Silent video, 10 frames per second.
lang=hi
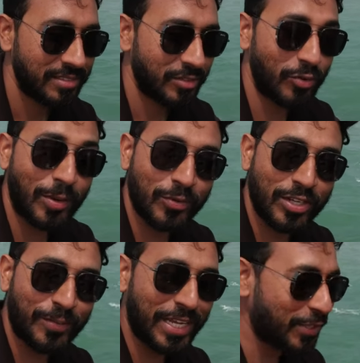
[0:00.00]
तो आपको
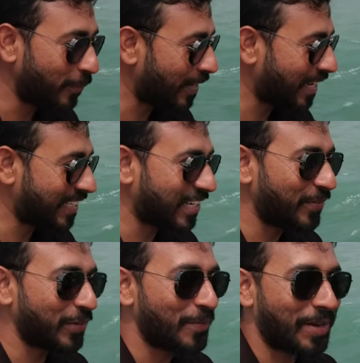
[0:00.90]
सरप्राइज़ भी मिलेगा ऐसे
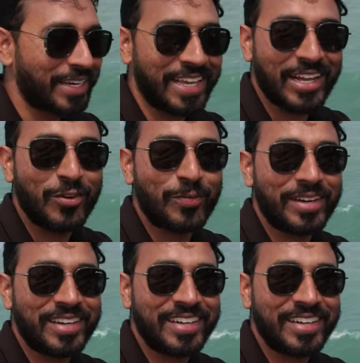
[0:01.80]
कभी कभी पानी आएगा ऊपर